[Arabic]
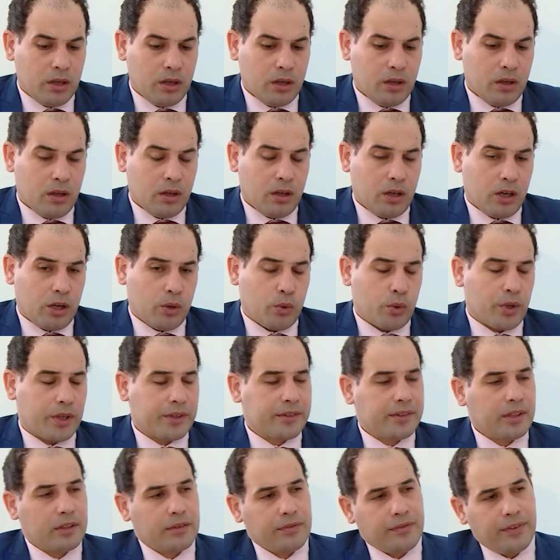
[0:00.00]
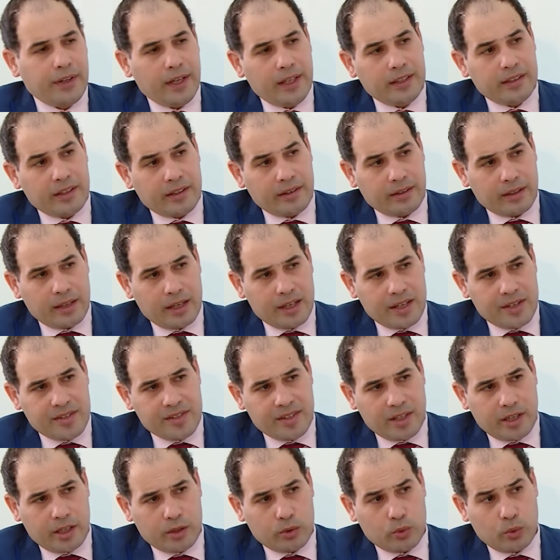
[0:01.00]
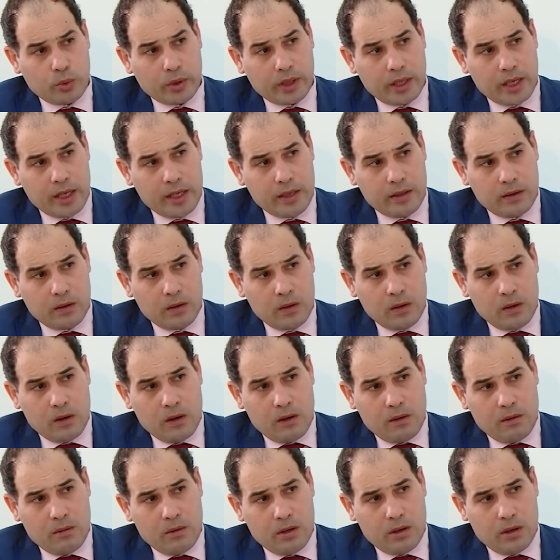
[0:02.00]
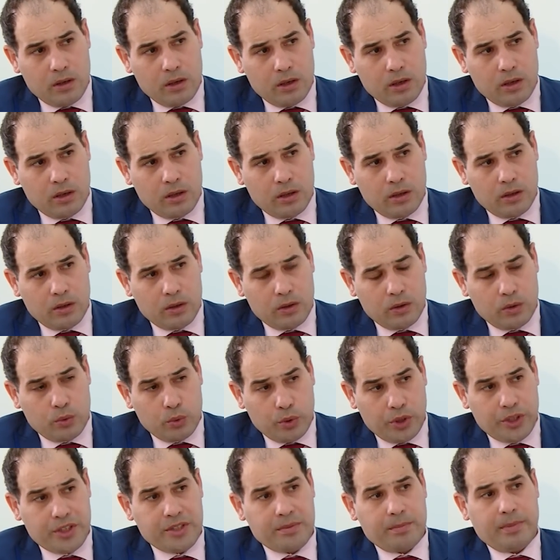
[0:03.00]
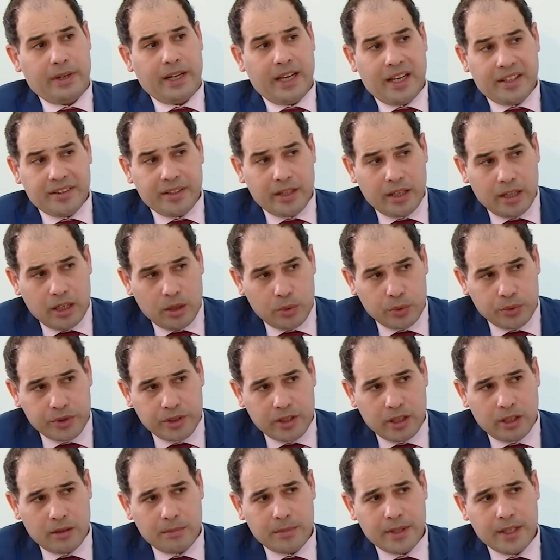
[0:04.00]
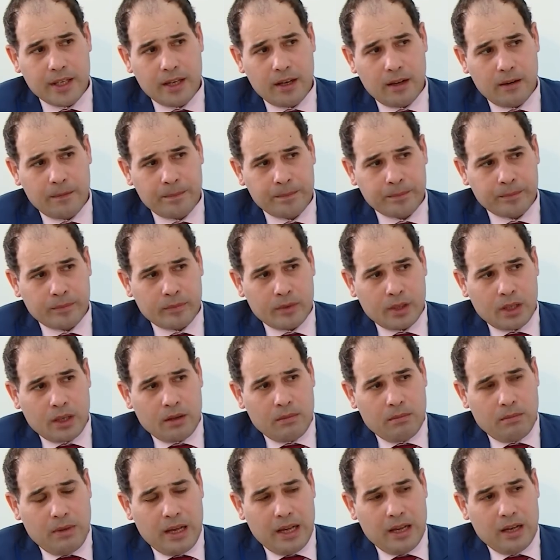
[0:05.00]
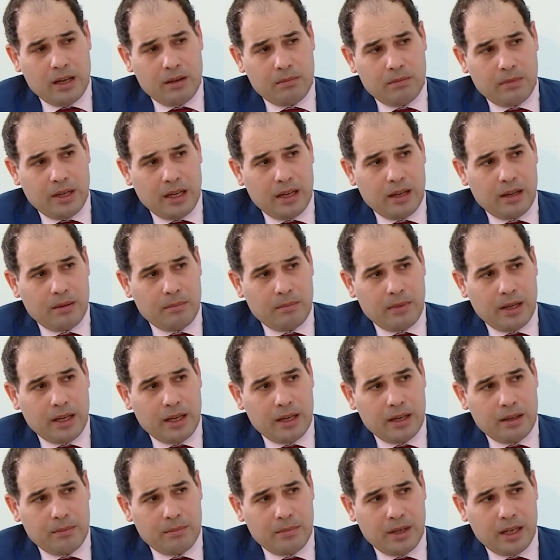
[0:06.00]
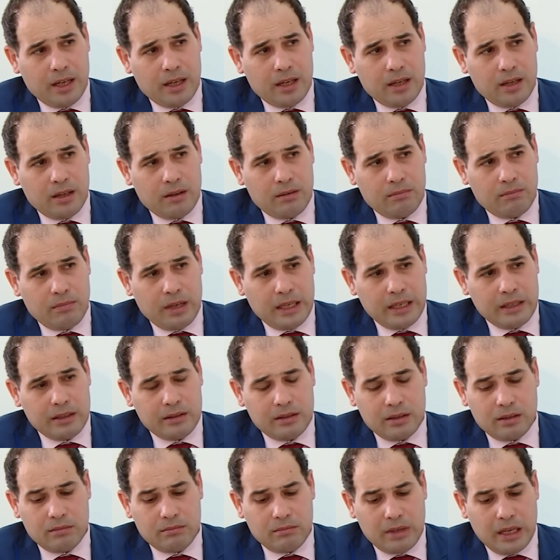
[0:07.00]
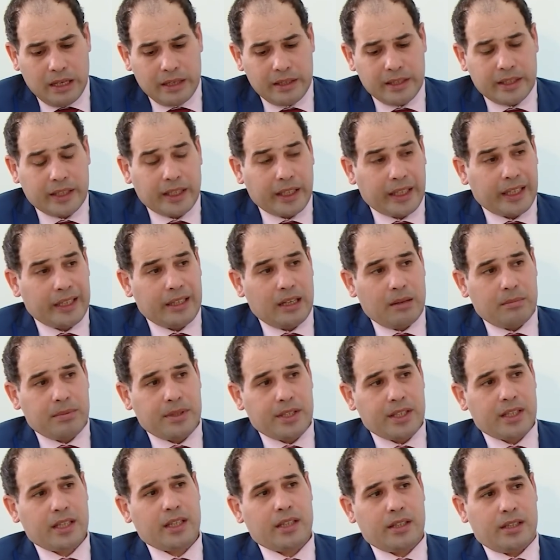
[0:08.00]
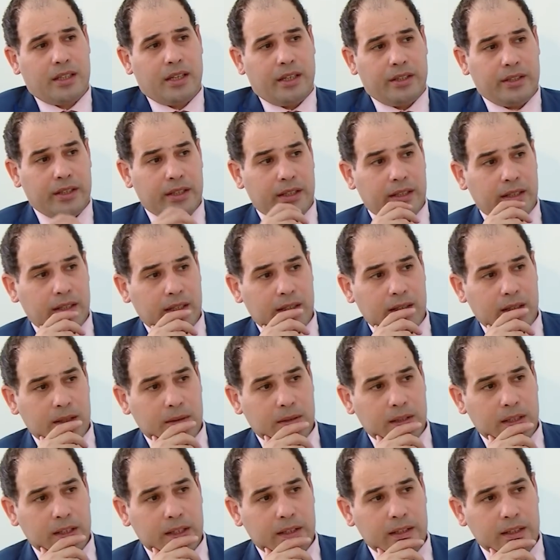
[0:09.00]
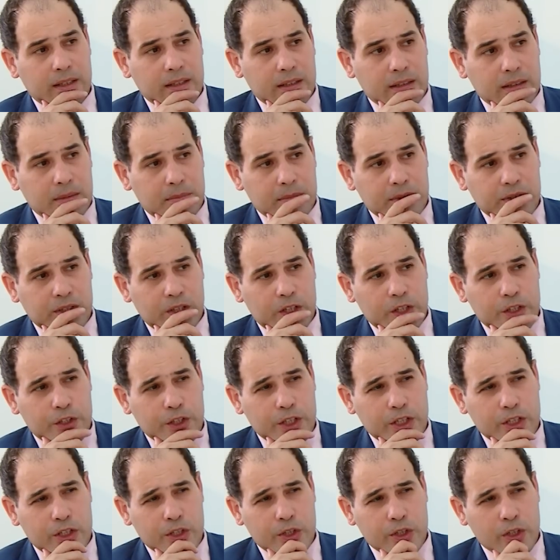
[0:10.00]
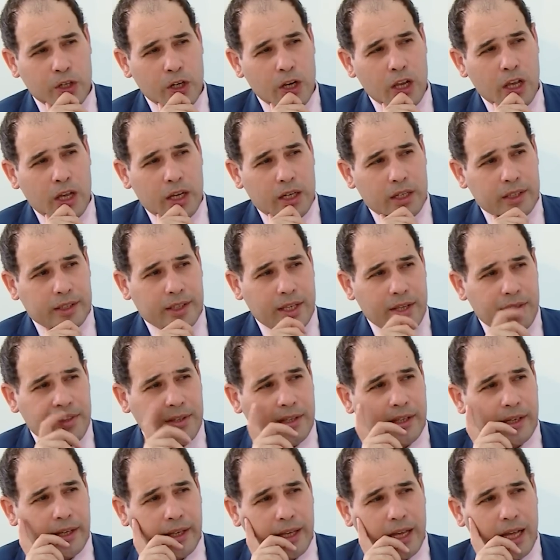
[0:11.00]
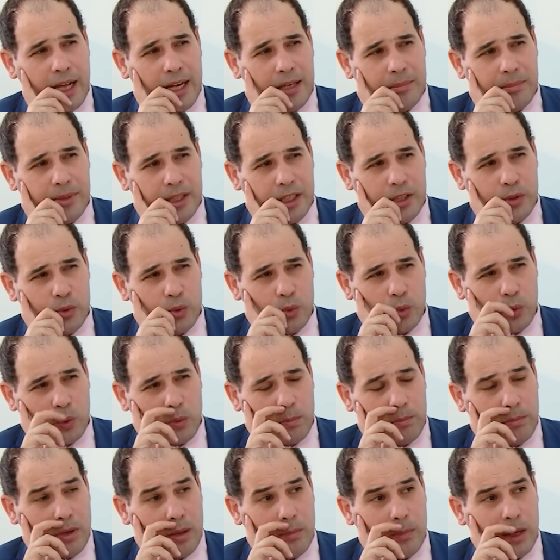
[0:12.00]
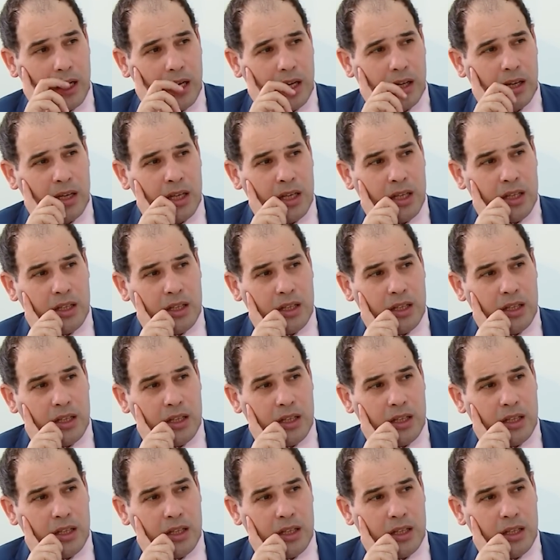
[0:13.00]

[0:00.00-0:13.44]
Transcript: أه، او رده فعل الرئيس اردوغان أه، وحزب العداله والتنميه مع مع مع مع مع, مع الانقلابيين يعني من الجيش الكثير قال بانه ربما